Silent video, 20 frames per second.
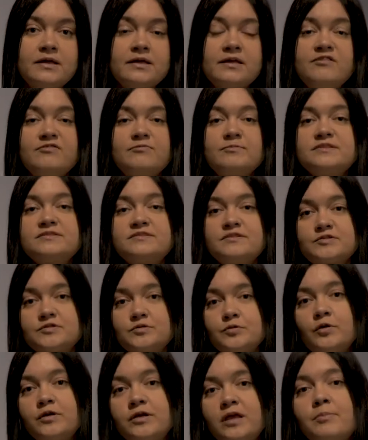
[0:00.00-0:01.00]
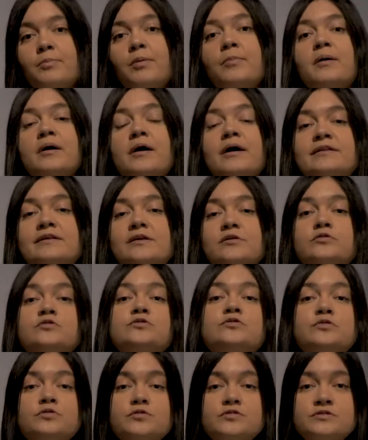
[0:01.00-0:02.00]
И в мастерской ей помогали ее
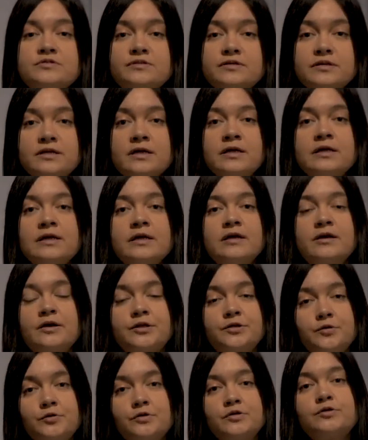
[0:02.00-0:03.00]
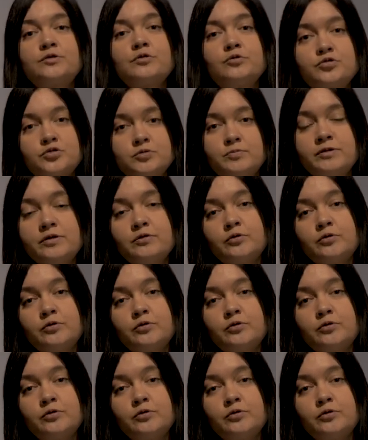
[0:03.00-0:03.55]
сестры, которые тоже были